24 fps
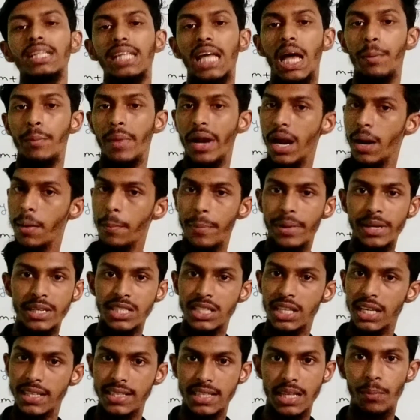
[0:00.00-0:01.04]
তাই আমরা আর
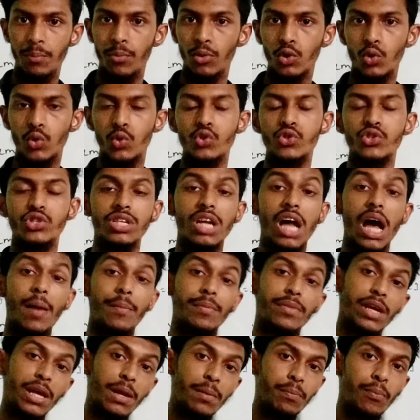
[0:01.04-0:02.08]
বেশি एग्जांपल করছি না
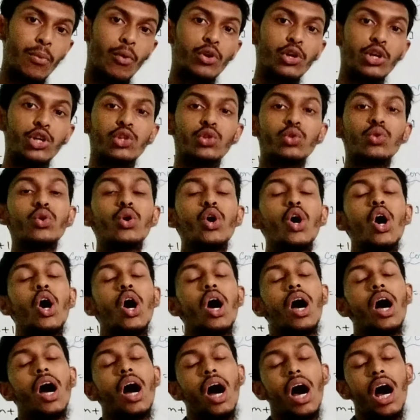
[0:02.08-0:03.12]
আমরা এর পরে কিন্তু
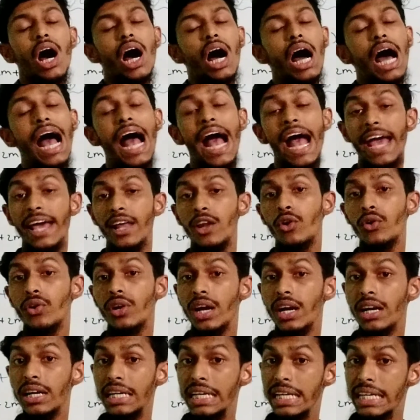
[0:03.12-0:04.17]
হায়ার
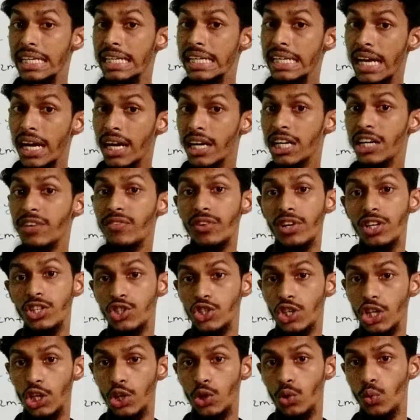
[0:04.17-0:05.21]
অর্ডার লিনিয়ার
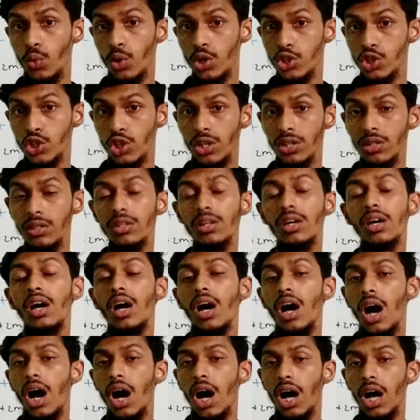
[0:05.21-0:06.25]
ডিফারেনশিয়াল ইকুয়েশন
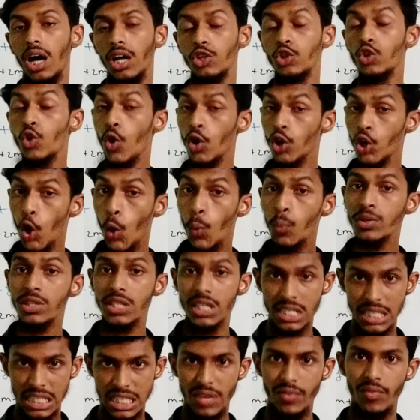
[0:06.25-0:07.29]
নন
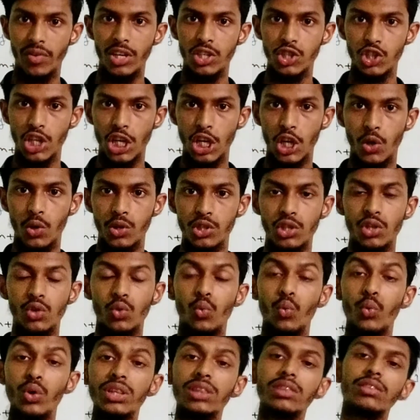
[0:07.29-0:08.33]
হোমোজেনাস ডিফারেনশিয়াল ইকুয়েশন
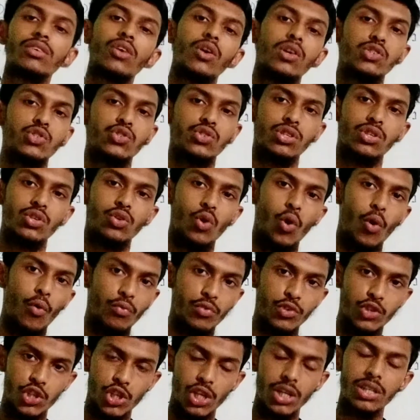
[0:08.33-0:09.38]
উইথ কনস্ট্যান্ট
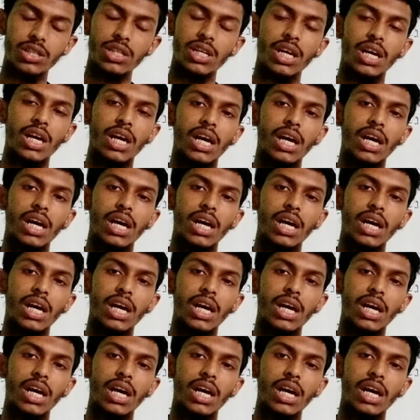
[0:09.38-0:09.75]
কোএফিসিয়েন্ট